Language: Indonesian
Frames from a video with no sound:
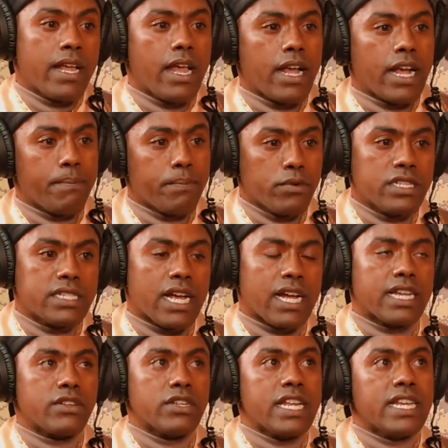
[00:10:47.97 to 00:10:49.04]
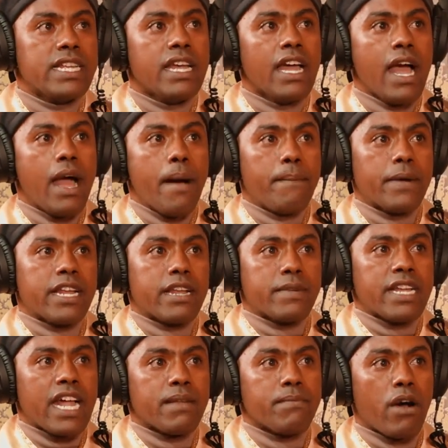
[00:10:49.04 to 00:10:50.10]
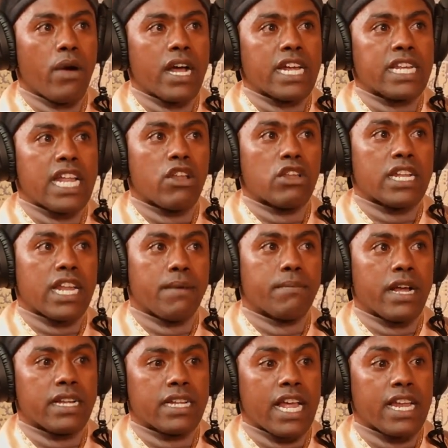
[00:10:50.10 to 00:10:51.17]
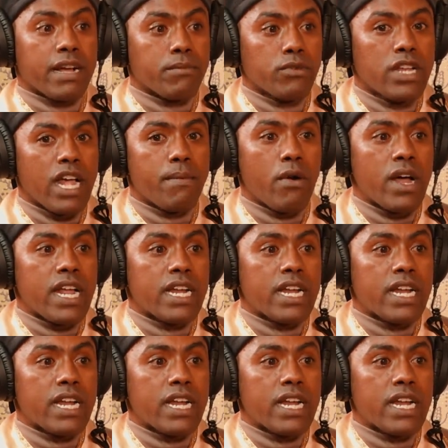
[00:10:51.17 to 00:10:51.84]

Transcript: ke puncak gitu jadi benar-benar bahwa kita harus tanamkan ke anak muda bahwa